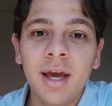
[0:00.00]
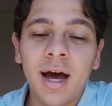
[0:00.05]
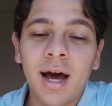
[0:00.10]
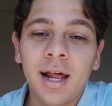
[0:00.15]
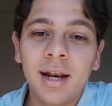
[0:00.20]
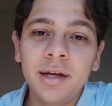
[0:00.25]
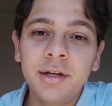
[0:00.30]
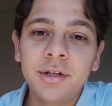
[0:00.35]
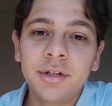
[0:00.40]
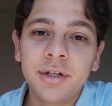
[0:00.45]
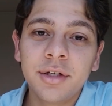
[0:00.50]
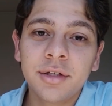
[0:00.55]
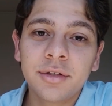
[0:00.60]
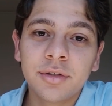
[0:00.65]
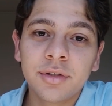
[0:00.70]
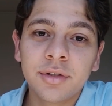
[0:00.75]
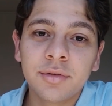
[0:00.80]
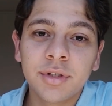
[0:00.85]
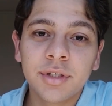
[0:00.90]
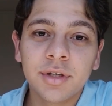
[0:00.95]
Além
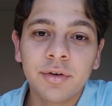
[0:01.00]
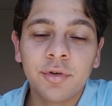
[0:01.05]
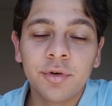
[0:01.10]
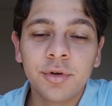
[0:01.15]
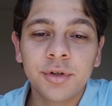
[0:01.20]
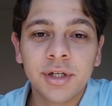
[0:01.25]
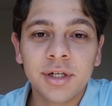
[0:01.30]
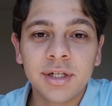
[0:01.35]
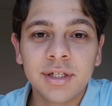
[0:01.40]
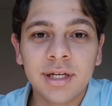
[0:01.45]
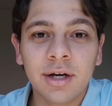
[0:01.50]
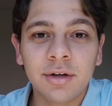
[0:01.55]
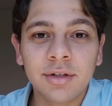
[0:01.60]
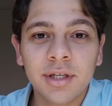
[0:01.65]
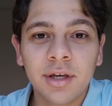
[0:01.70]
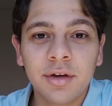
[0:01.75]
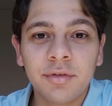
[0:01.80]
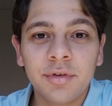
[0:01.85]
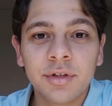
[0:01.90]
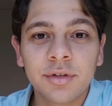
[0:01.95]
disso, se você for utilizar o
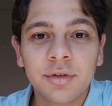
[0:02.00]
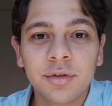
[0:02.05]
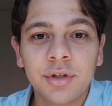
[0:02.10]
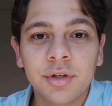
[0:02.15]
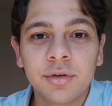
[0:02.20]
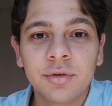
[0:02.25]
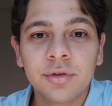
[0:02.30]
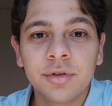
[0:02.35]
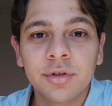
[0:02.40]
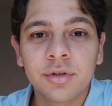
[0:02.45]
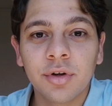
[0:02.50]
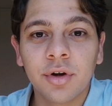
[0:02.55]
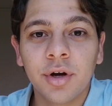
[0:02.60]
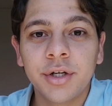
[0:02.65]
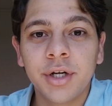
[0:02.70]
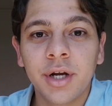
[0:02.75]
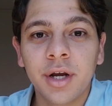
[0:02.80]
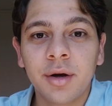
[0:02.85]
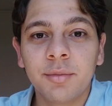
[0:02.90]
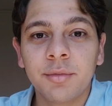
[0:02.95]
serviço de
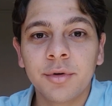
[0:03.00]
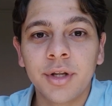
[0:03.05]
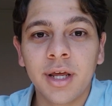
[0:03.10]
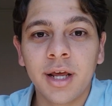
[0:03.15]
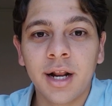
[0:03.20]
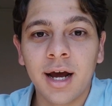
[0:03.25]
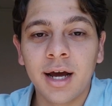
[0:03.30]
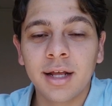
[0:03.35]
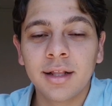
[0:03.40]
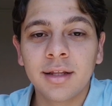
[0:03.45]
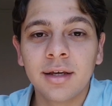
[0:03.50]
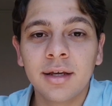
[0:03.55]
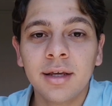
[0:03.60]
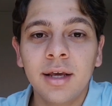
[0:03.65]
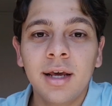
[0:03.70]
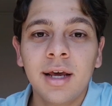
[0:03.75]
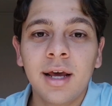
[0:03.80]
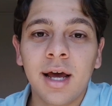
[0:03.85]
custódia remunerada,